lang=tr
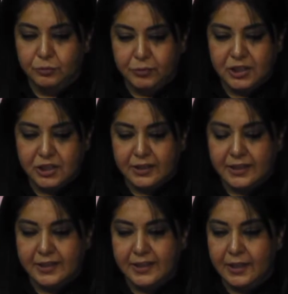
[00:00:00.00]

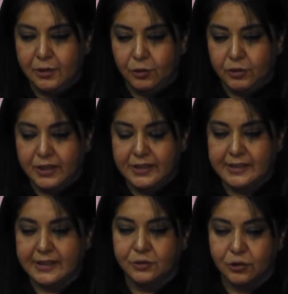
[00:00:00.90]
başındaki
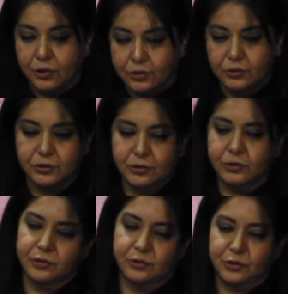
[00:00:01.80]
organizatördür
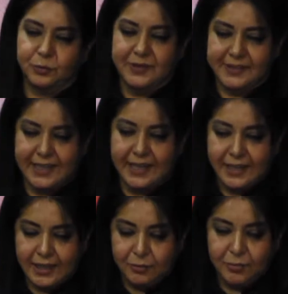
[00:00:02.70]
diyoruz biz de.
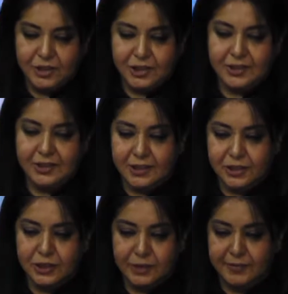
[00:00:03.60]
Evet. Başarı
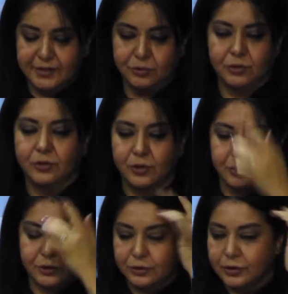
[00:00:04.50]
kaçınılmaz
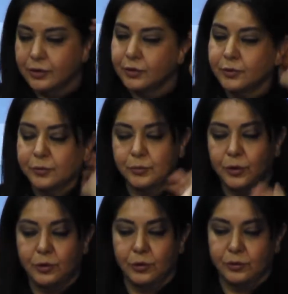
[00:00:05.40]
oluyor
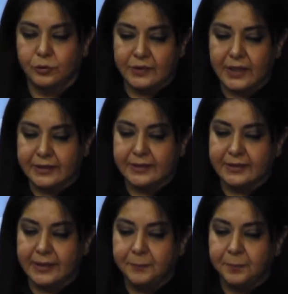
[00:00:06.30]
böyle olduğu
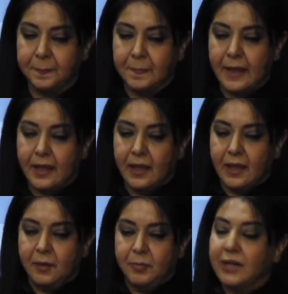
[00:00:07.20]
takdirde.
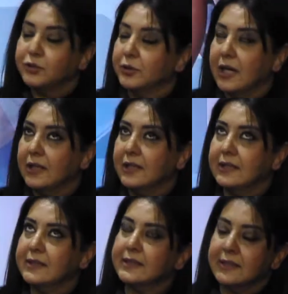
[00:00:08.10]

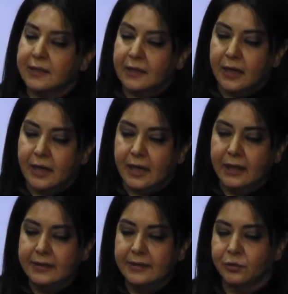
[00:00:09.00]
Personellerinizi
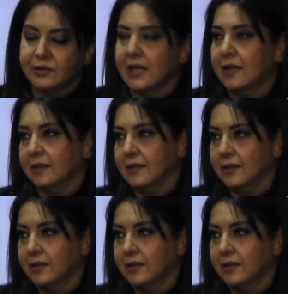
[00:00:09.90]
hangi özelliklere